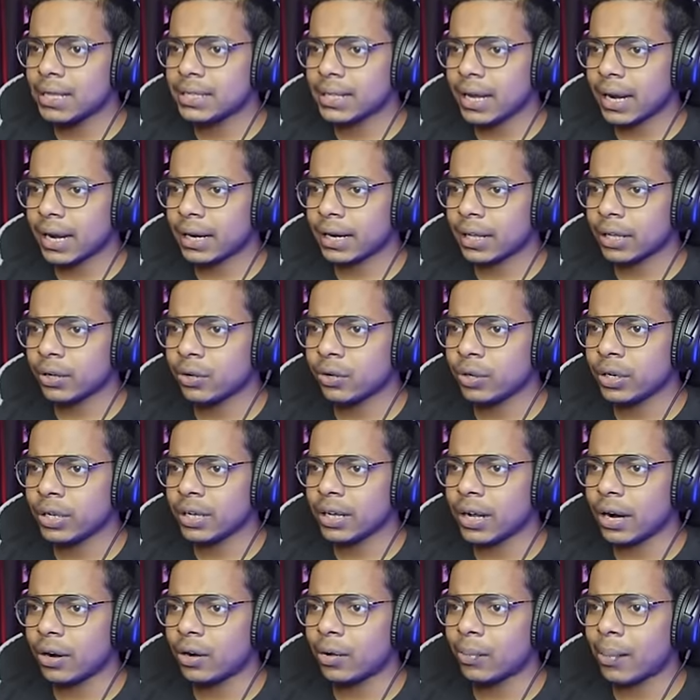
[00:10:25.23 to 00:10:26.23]
এই জায়গাটাই করি
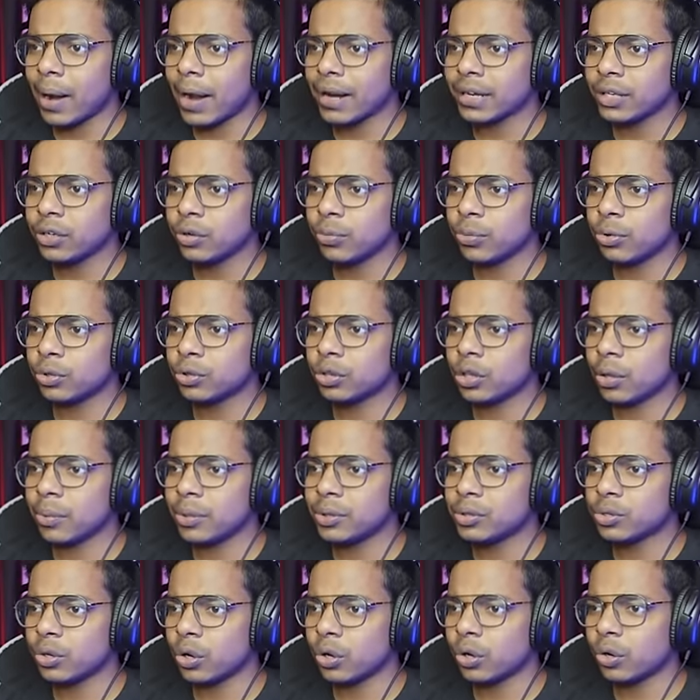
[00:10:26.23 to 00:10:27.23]
কারণ মাটিও ভরতে
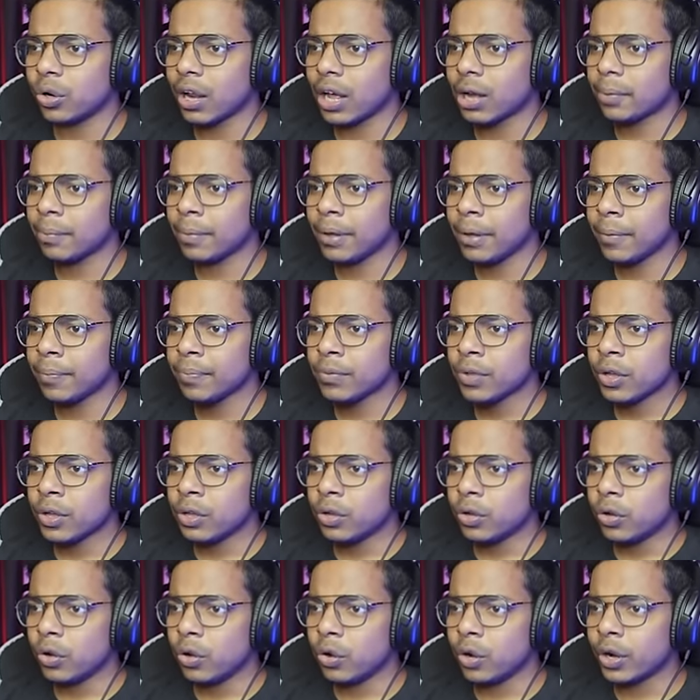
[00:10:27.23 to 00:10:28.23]
হবে জলও লাগবে
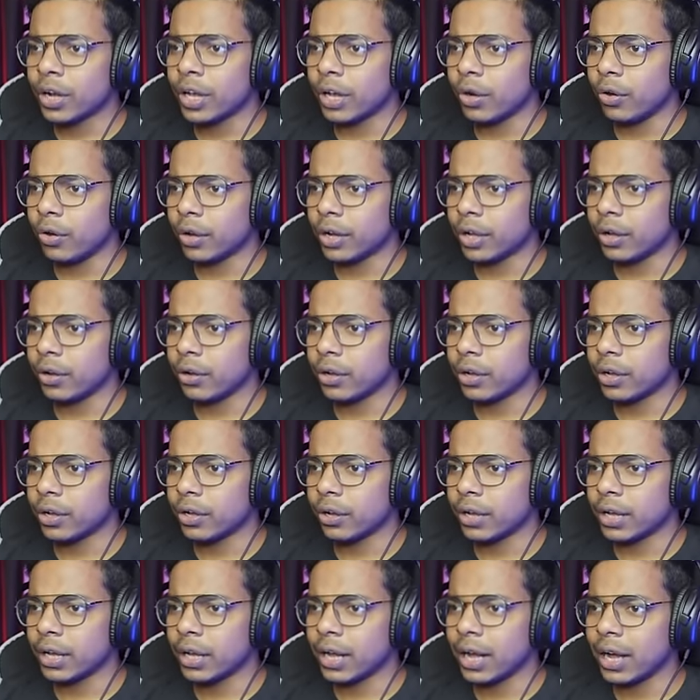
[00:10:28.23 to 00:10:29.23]
ওকে ওকে ওকে
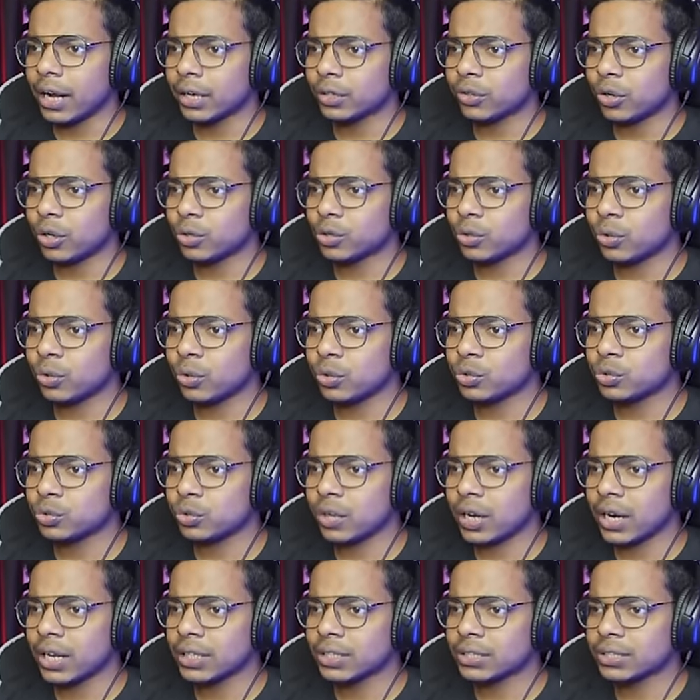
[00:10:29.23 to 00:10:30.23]
ওকে আর কতগুলো
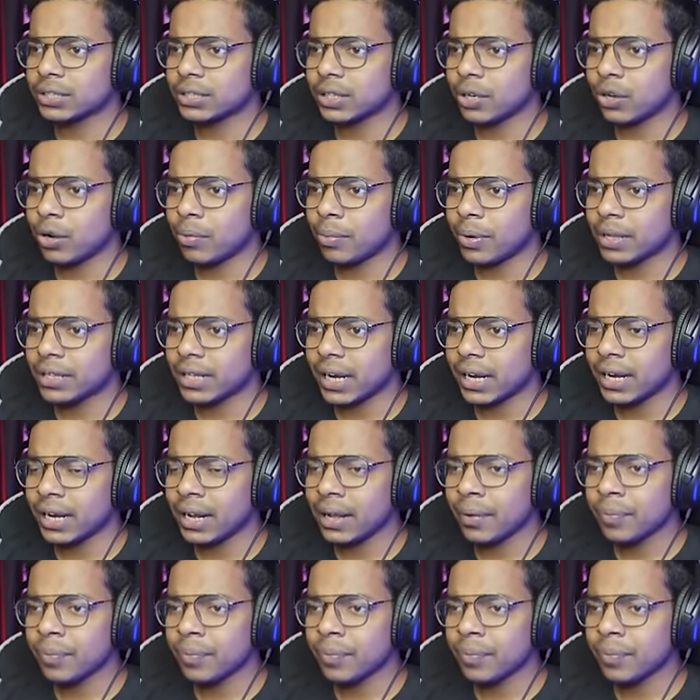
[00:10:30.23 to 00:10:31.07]
সুগার আছে সেটাও আমরা জানি না